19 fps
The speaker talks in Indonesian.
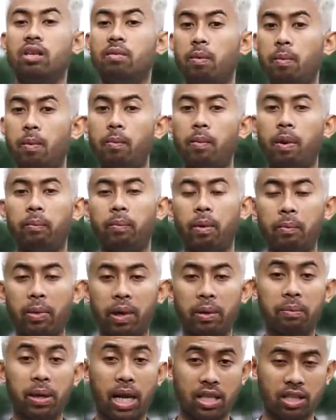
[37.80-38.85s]
sama
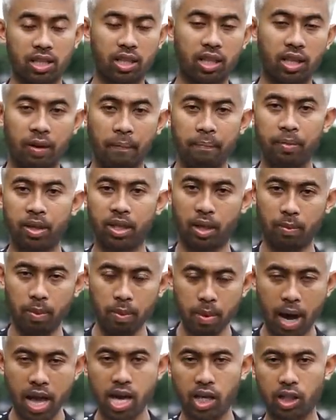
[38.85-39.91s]
pemain-pemain Brazil, tapi
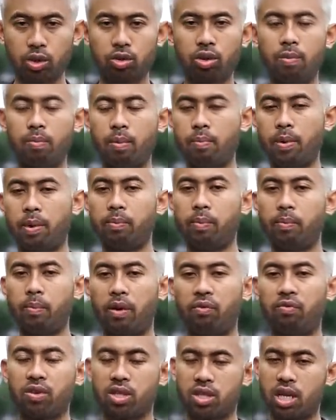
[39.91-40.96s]
banyak juga
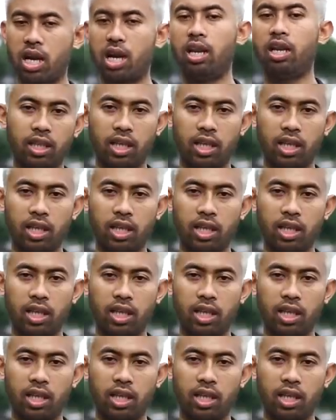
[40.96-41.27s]
pemain-pemain futsal.